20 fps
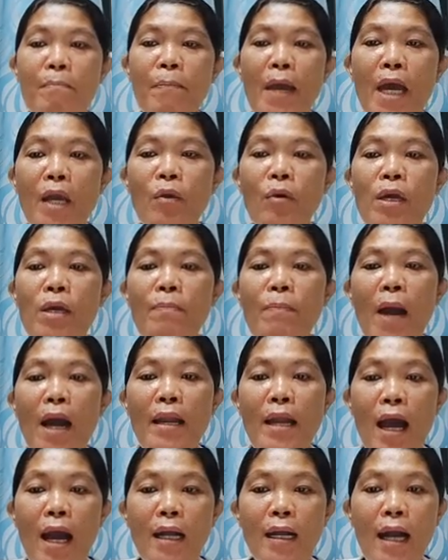Pero iba
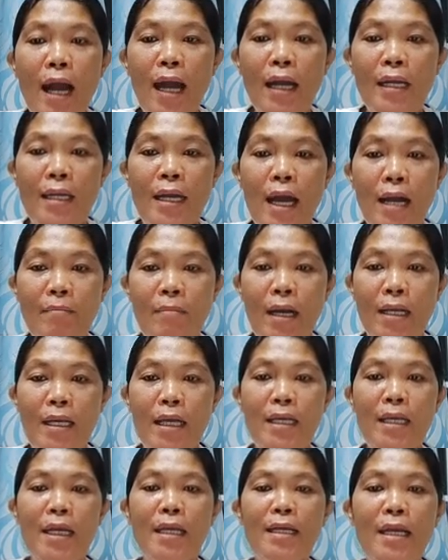na agad ang
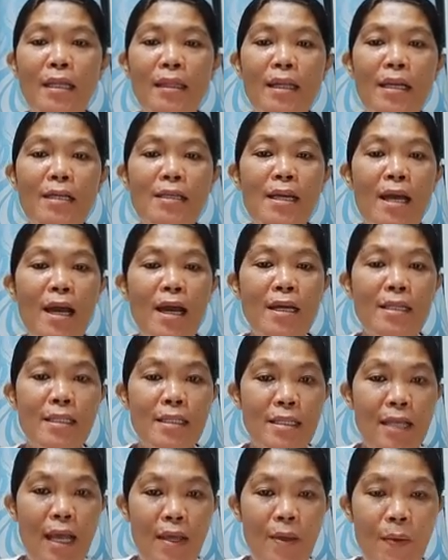magiging dating niya
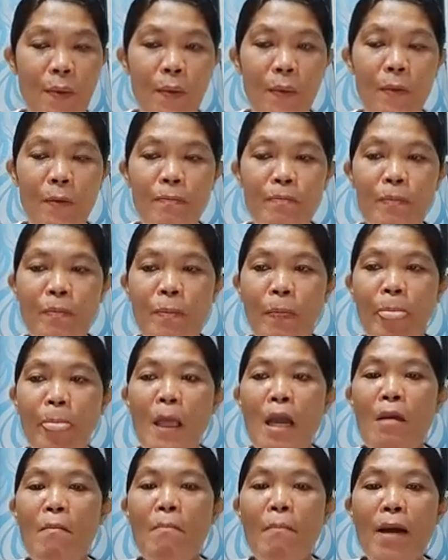sa iyo.
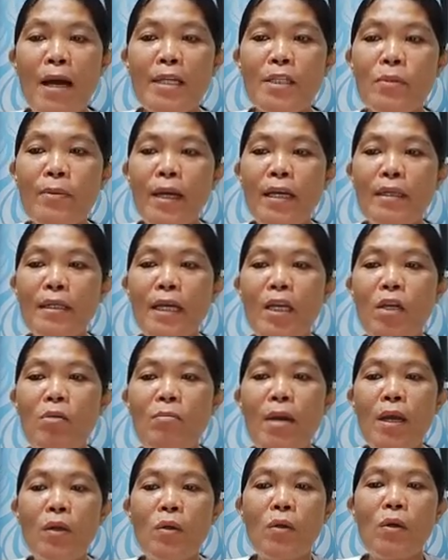Maswerteng
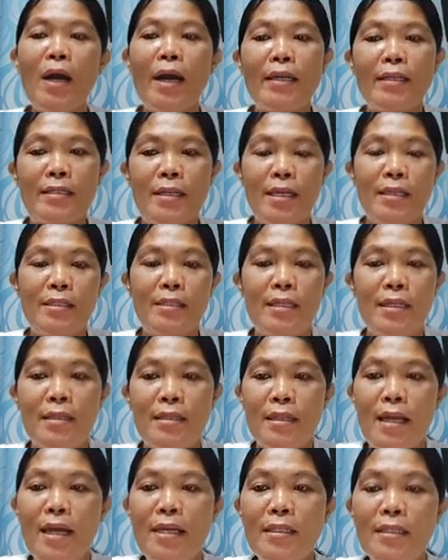numero ay
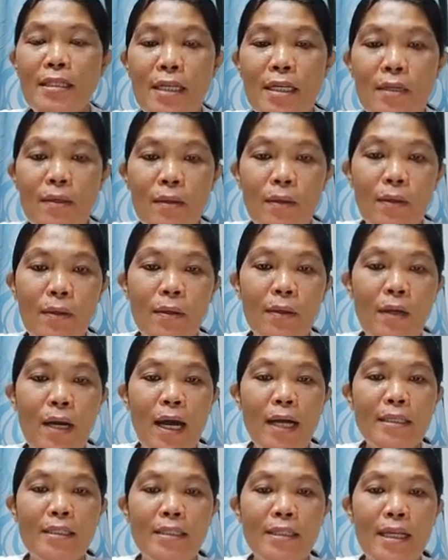65
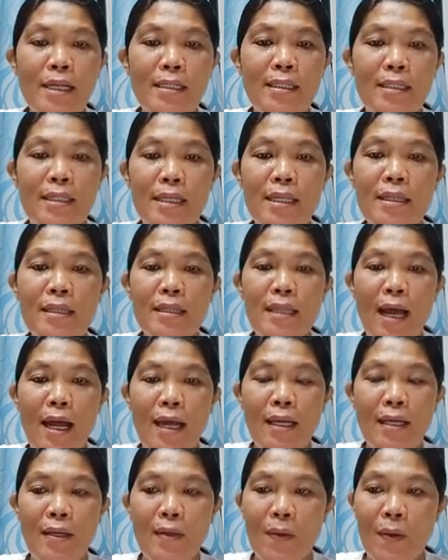at
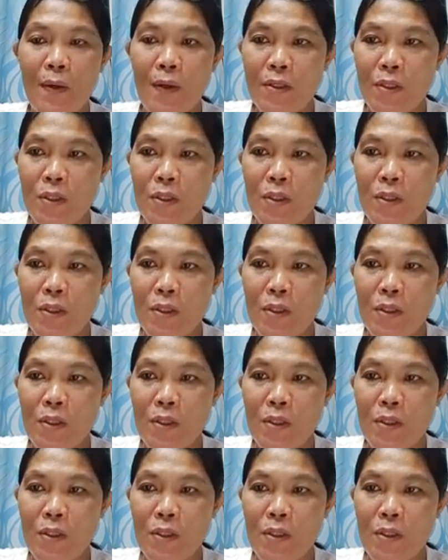68.